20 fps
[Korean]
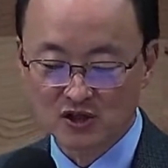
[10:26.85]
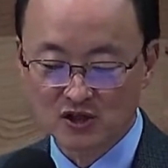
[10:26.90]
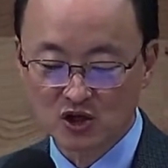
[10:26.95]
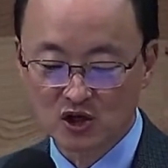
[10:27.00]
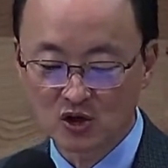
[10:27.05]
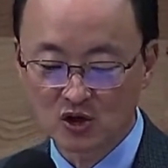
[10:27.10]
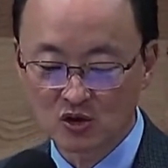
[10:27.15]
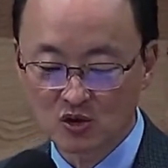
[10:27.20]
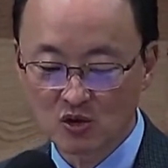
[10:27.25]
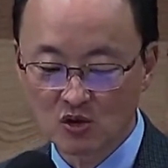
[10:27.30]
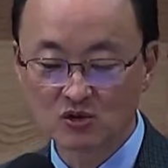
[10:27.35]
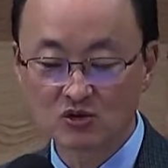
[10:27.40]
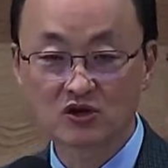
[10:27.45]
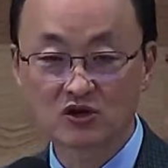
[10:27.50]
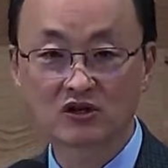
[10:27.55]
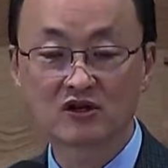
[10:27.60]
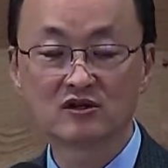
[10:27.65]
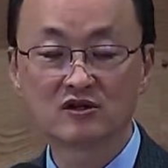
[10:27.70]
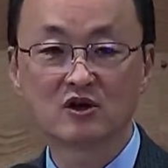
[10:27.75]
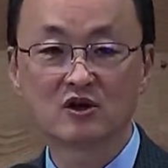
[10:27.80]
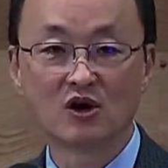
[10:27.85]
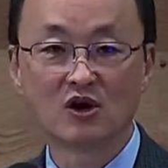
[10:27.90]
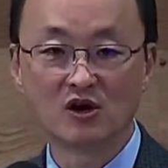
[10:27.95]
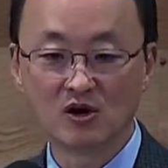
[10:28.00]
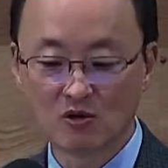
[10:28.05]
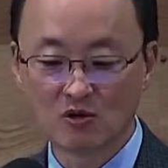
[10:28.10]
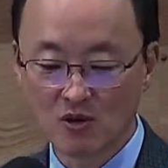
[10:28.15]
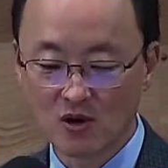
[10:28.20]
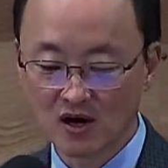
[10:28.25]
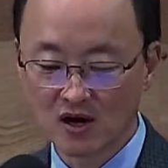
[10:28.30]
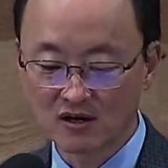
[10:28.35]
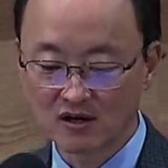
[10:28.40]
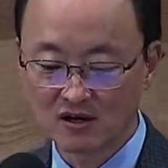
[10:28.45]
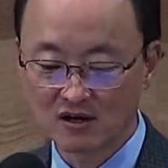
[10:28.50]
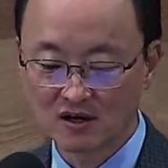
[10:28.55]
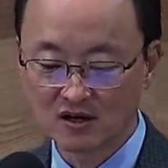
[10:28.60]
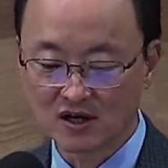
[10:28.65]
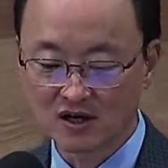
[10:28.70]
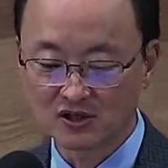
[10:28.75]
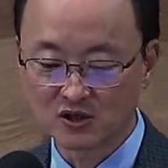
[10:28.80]
성공적인
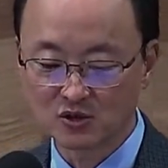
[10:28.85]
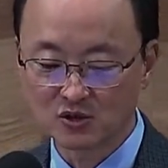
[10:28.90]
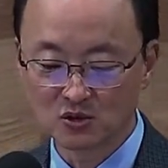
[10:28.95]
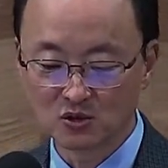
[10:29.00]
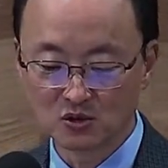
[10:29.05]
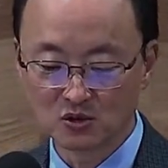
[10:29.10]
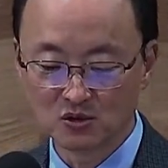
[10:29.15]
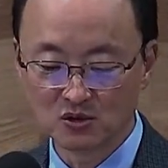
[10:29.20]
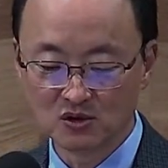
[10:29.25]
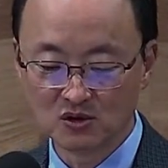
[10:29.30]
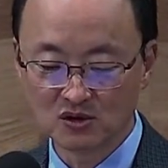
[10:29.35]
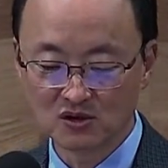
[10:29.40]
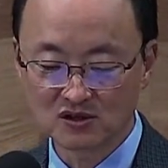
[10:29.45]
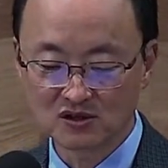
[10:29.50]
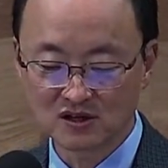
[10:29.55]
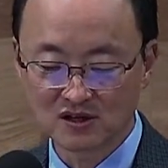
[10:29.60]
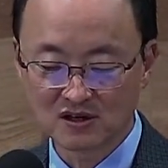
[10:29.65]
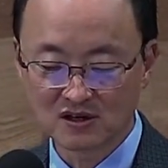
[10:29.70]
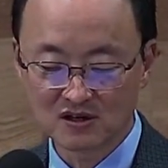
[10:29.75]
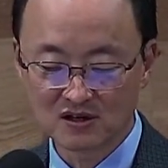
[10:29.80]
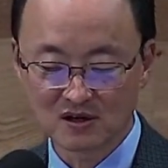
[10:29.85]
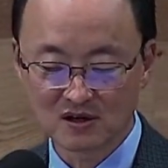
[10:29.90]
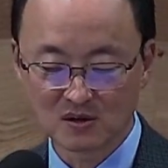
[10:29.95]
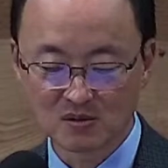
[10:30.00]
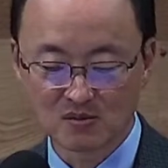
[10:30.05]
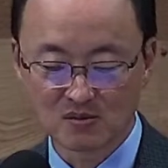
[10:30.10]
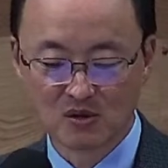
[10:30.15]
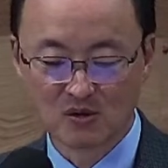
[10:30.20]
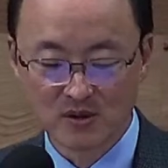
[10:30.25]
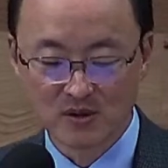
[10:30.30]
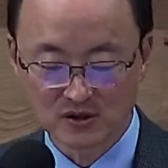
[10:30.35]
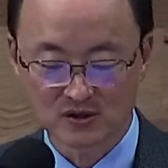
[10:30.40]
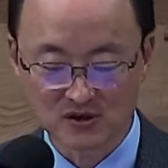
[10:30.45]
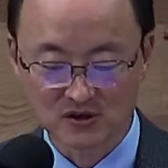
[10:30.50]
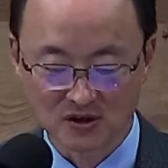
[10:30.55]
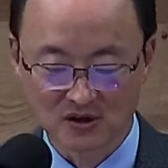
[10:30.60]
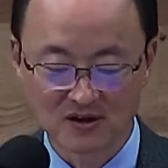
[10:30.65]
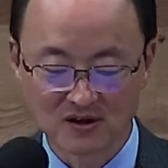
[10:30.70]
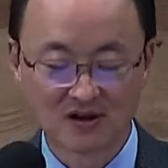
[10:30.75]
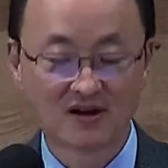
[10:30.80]
결과를 가지고 온 것을 그
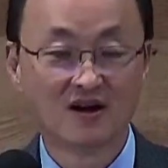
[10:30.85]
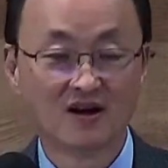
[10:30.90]
보면서